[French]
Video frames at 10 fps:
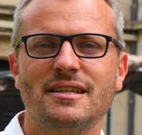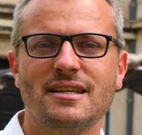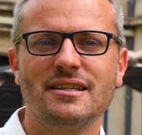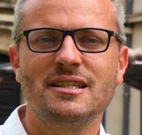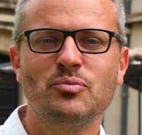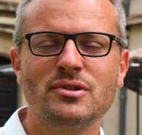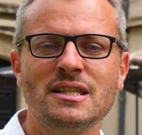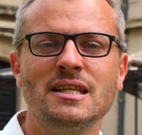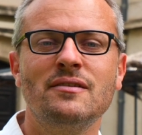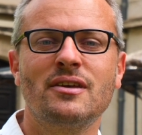C'est un
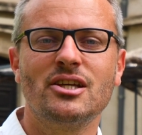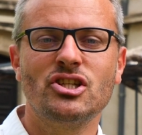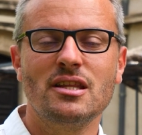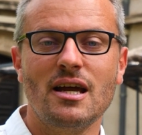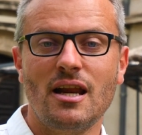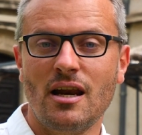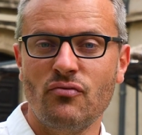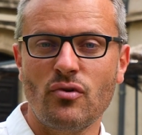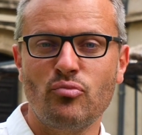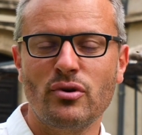dispositif qui est génial à
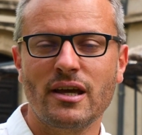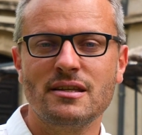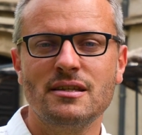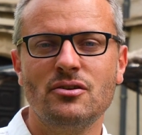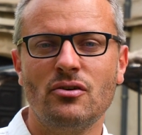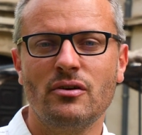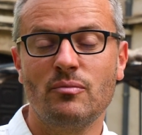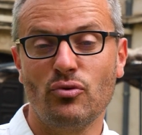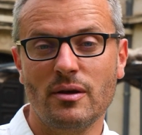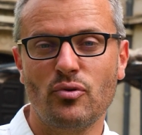la fois pour les résidents
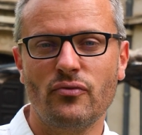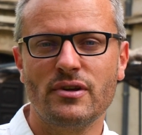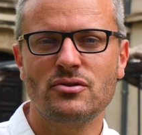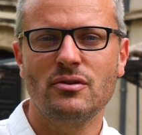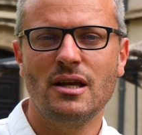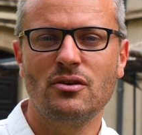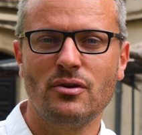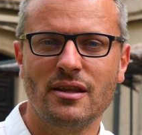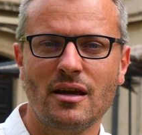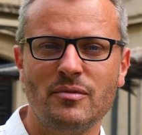et pour les professionnels
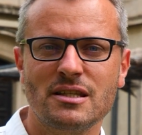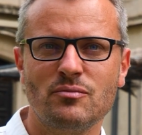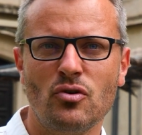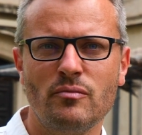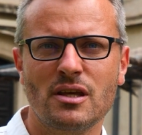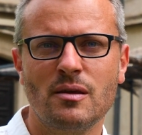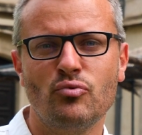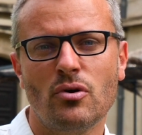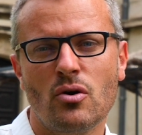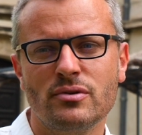de l'établissement, mais qui
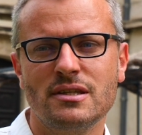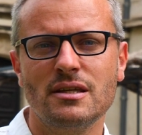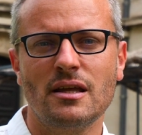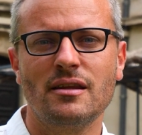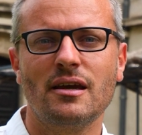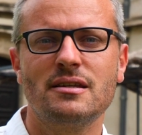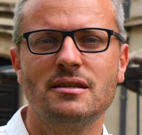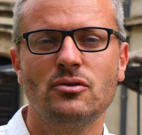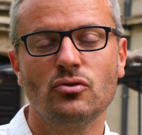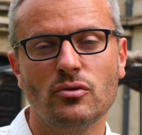pourra aussi
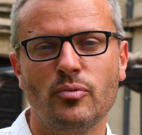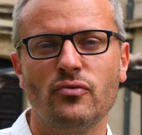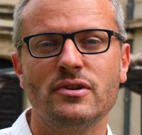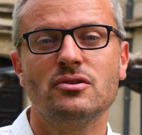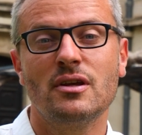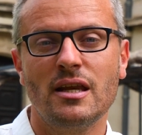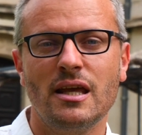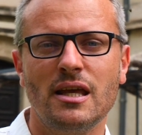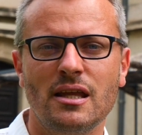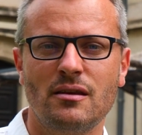intéresser d'autres
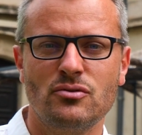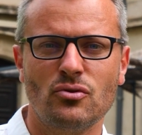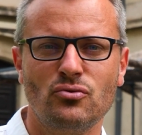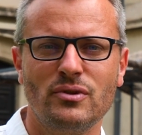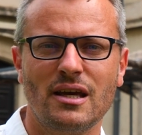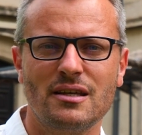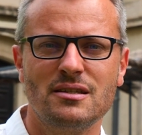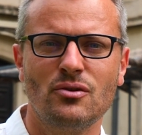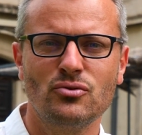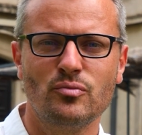professionnels et surtout des
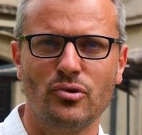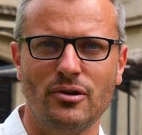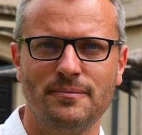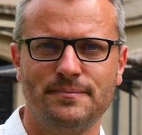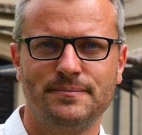résidents du pôle.